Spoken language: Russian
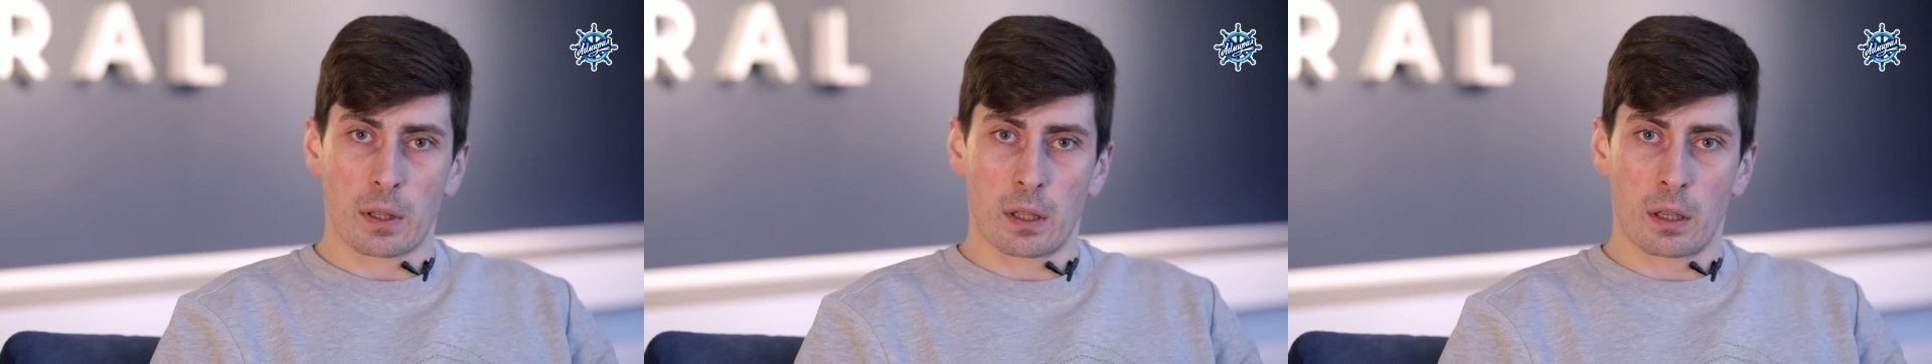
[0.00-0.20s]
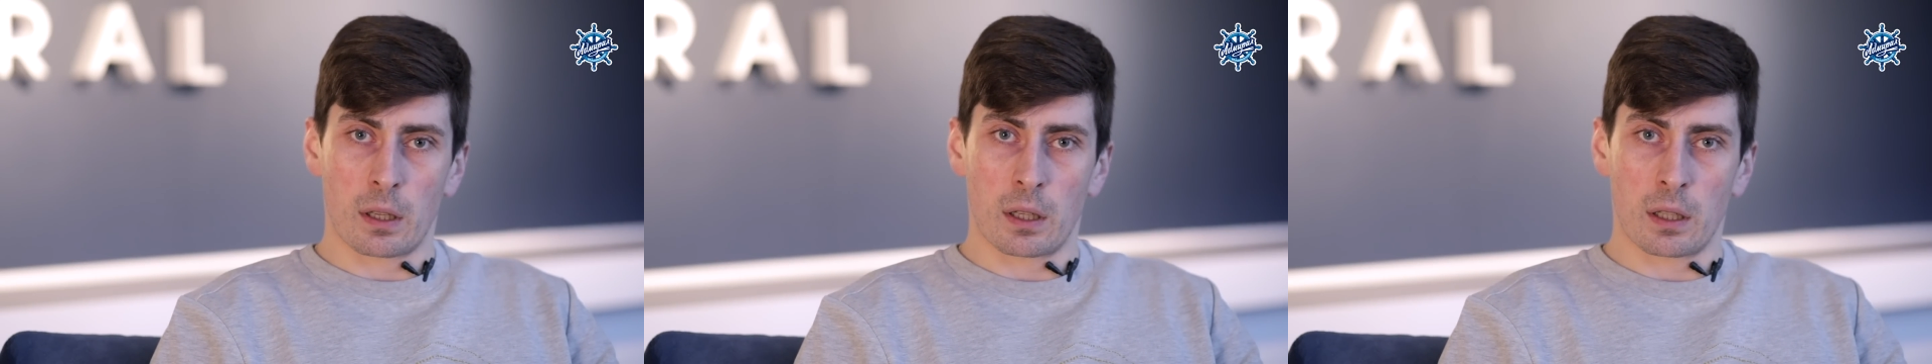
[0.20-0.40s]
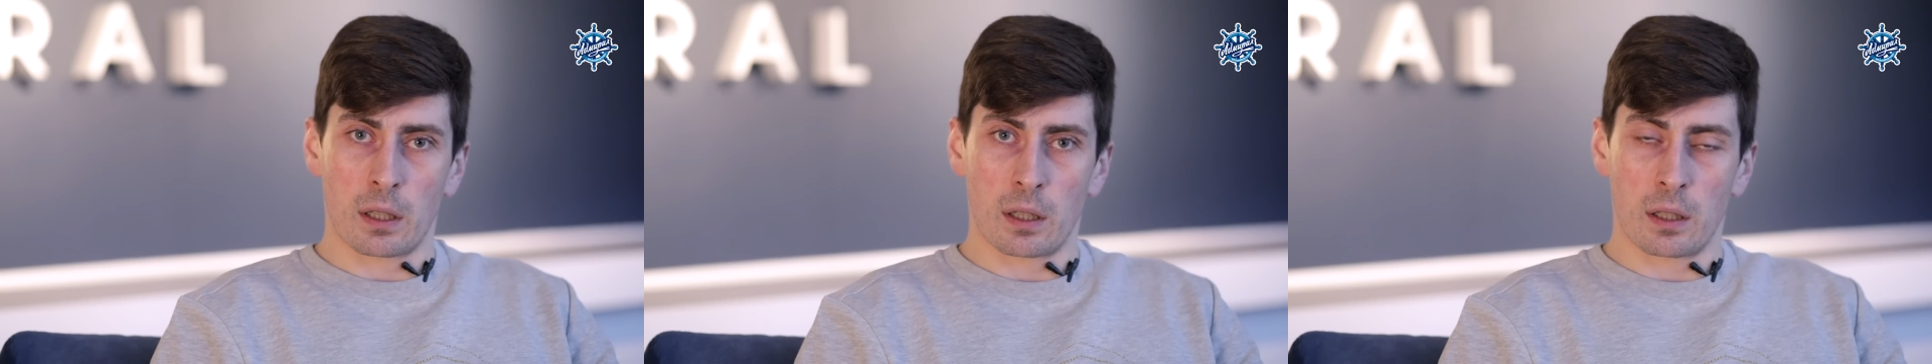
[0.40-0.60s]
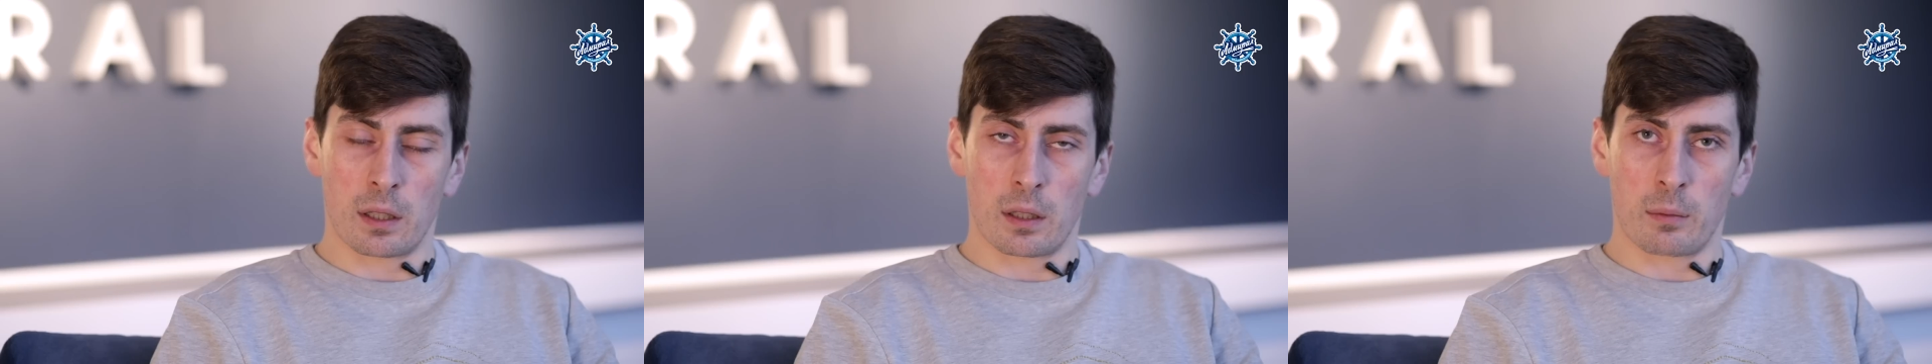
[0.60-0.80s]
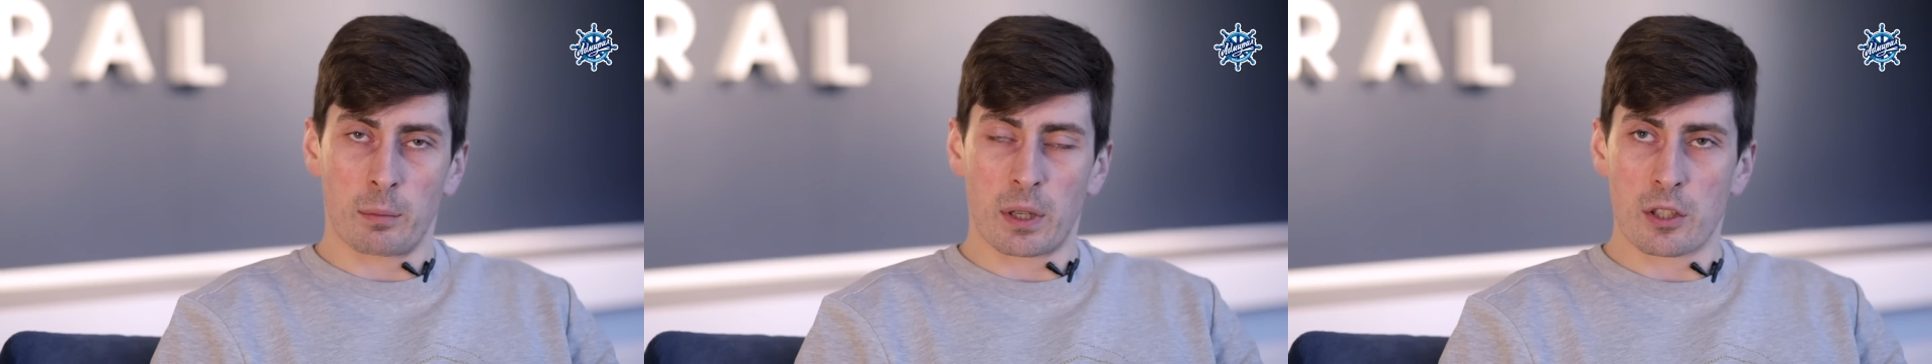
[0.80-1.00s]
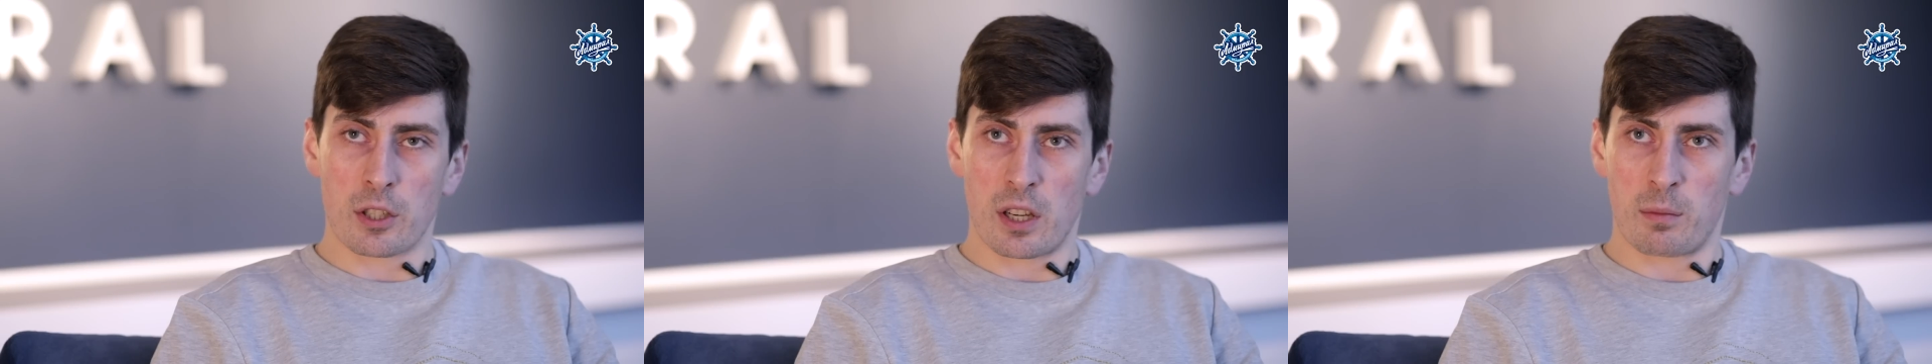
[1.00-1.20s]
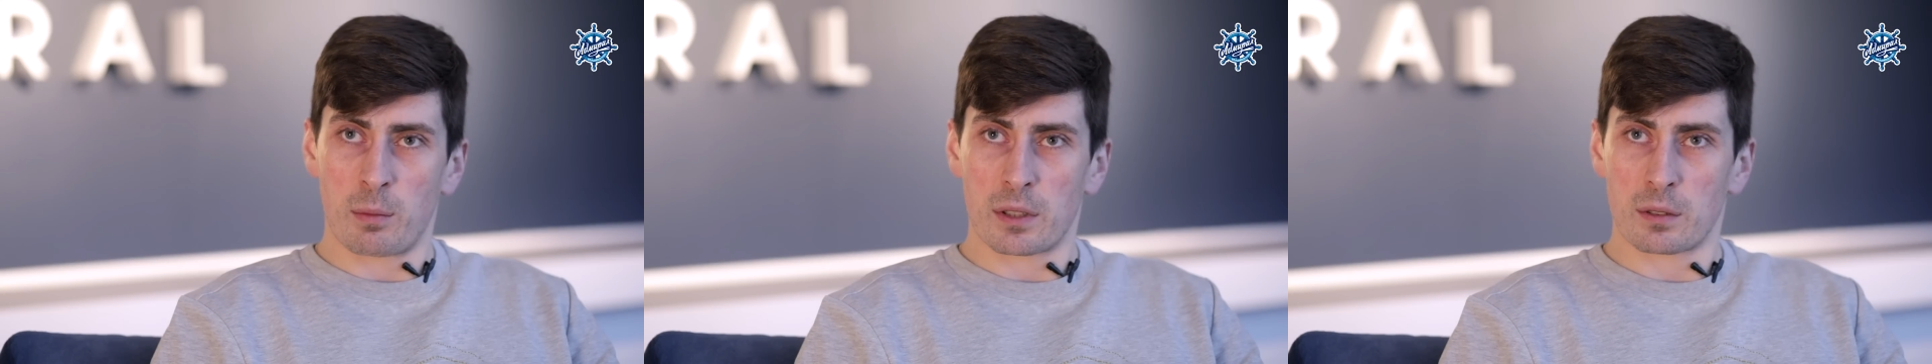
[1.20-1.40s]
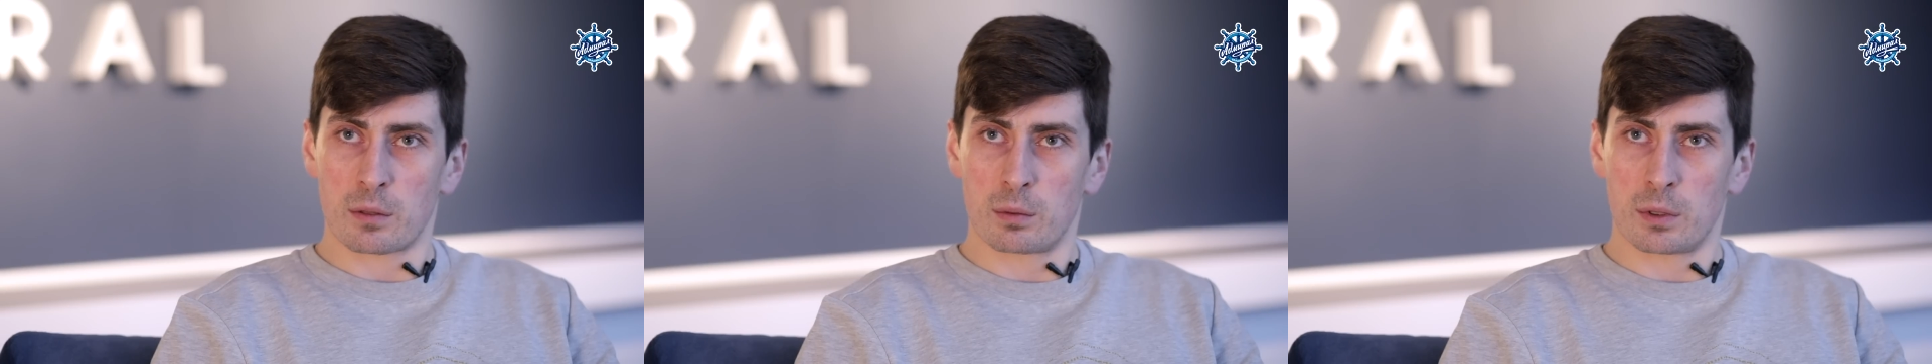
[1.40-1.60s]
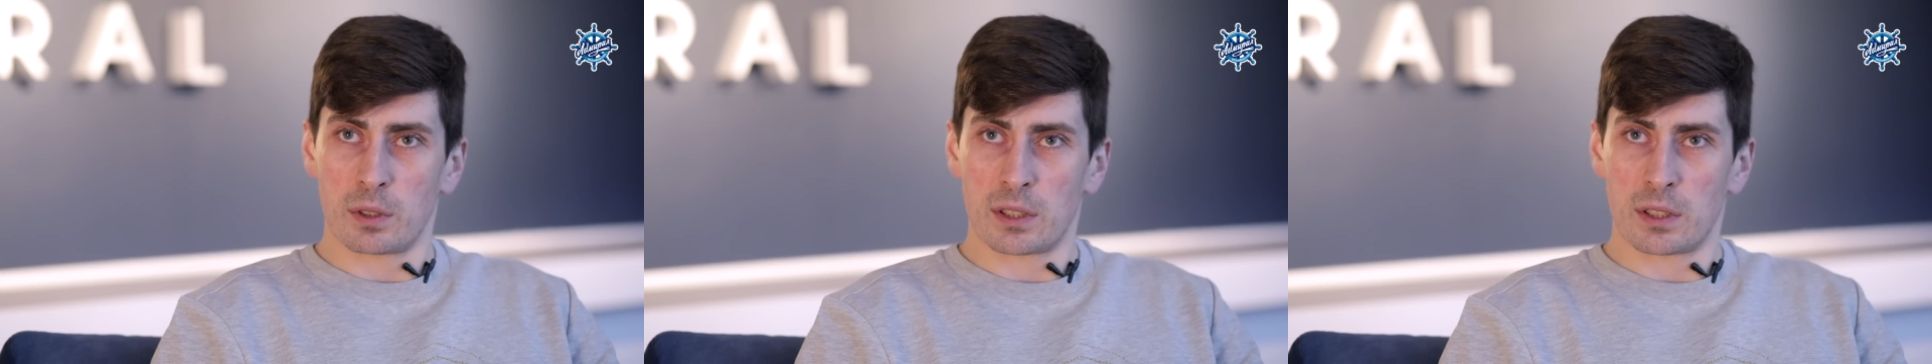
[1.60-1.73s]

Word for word: а, приезжаю в Москву,